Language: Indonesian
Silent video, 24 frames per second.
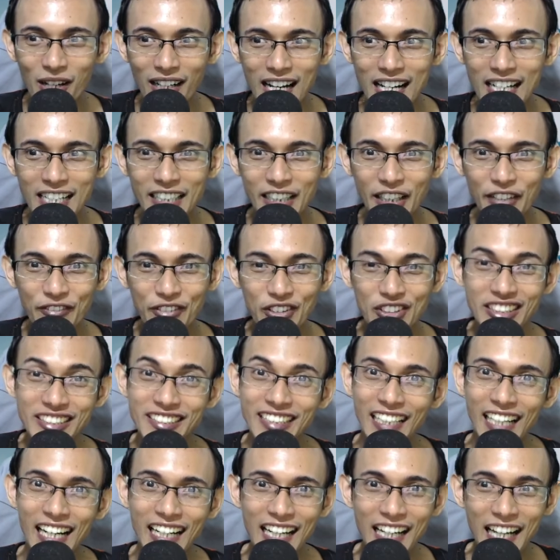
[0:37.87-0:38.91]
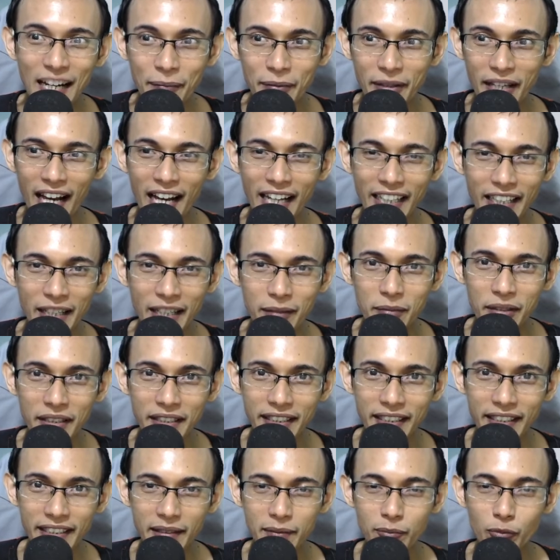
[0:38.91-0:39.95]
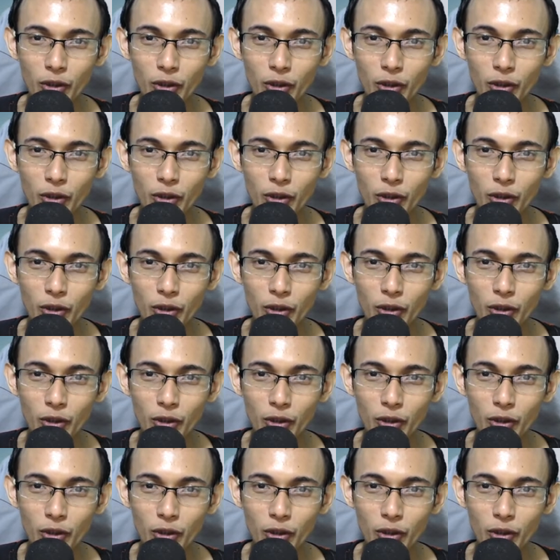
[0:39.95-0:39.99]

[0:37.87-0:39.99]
akan nge-review secara lengkap ya game ini,